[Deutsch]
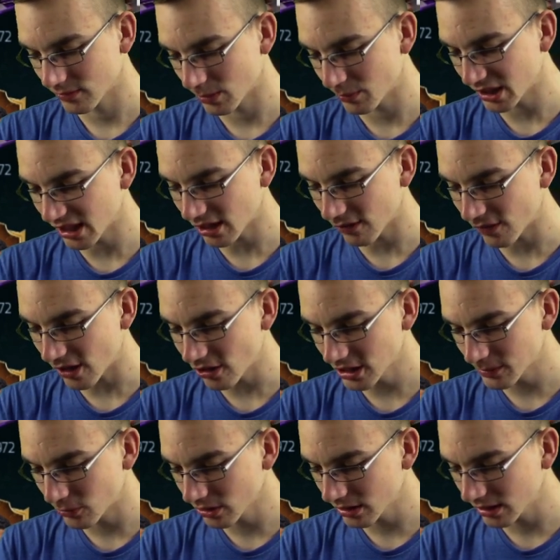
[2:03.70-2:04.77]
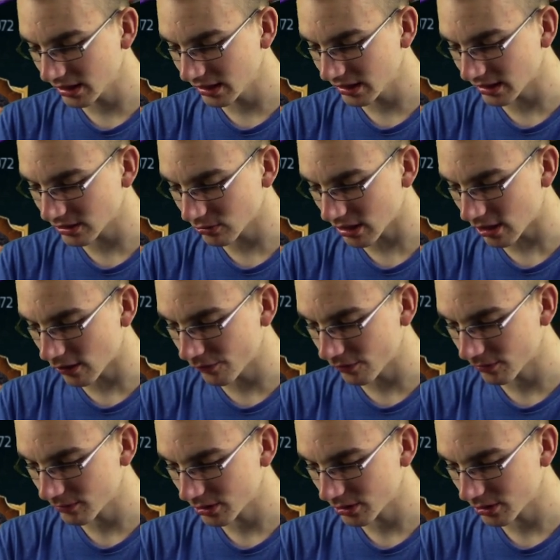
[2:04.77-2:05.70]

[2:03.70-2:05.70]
Mit den Erfahrungspunkten kriege ich den sogar auf